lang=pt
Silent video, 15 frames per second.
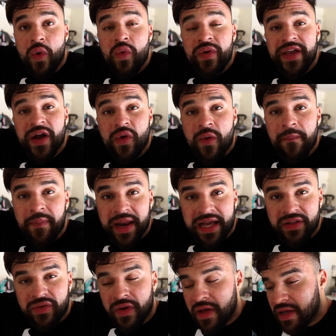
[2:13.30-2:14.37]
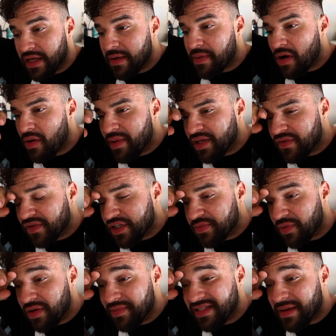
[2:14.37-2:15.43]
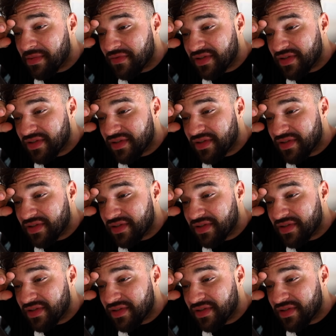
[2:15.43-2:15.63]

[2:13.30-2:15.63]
um guia completo que provavelmente eu vou disponibilizar para